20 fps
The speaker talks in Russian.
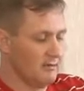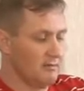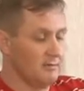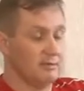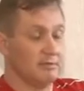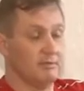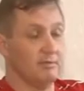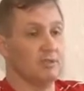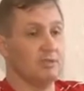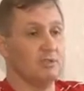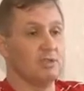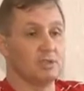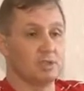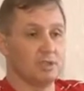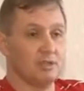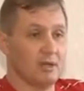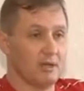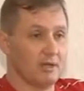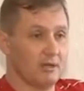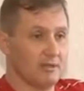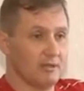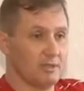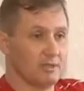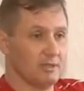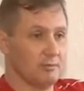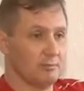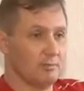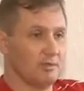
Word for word: В ответ тишина, конечно,